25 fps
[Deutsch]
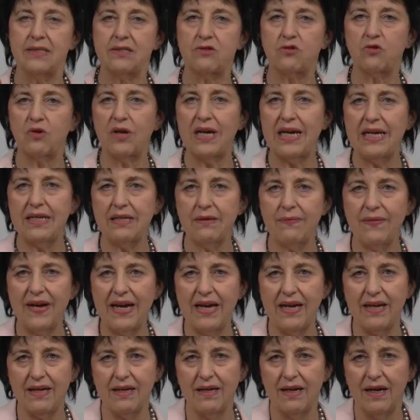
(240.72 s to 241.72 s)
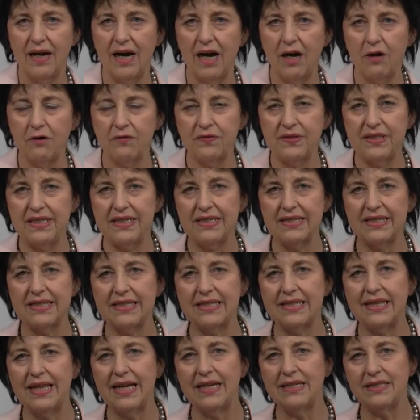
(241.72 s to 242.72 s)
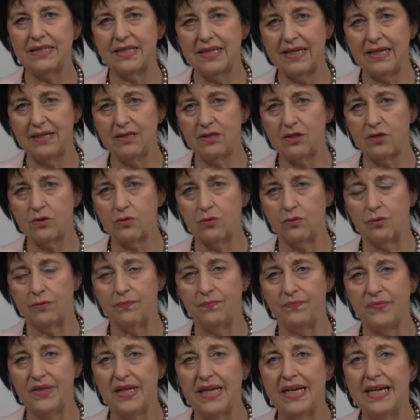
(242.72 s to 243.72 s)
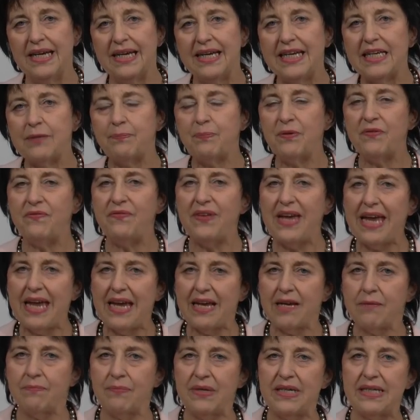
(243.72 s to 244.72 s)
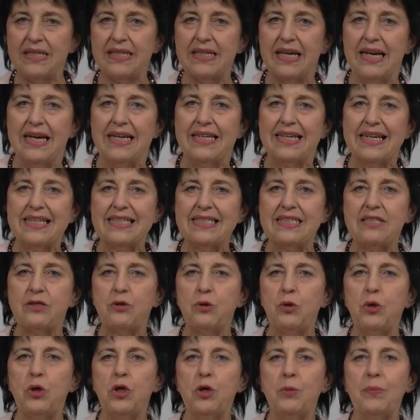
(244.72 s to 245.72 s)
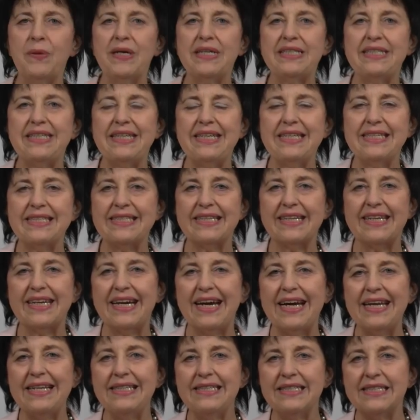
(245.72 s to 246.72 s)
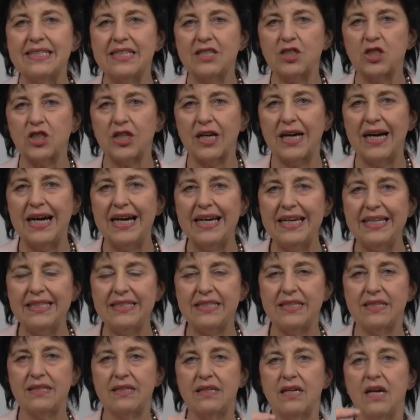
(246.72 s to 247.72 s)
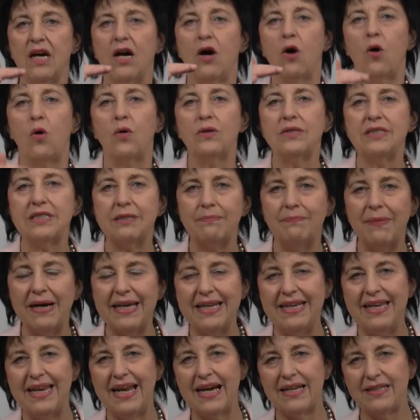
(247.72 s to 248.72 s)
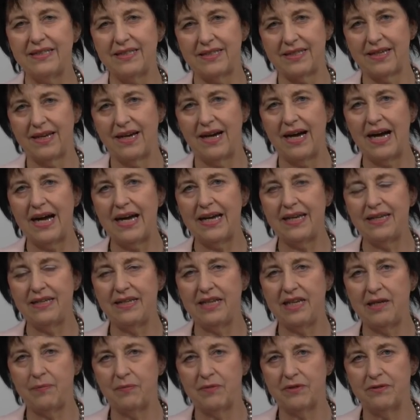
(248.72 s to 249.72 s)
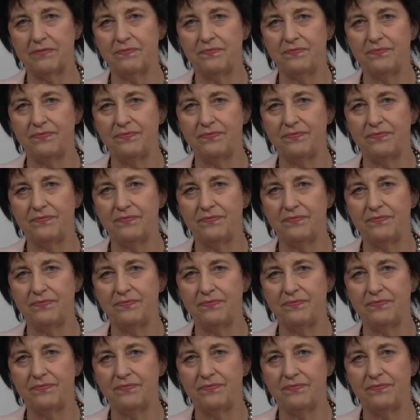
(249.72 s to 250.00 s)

straight away auf dieses Land hinzu. Ich bewege mich, dass ich über diese Grenze schreite und mein Land einnehme.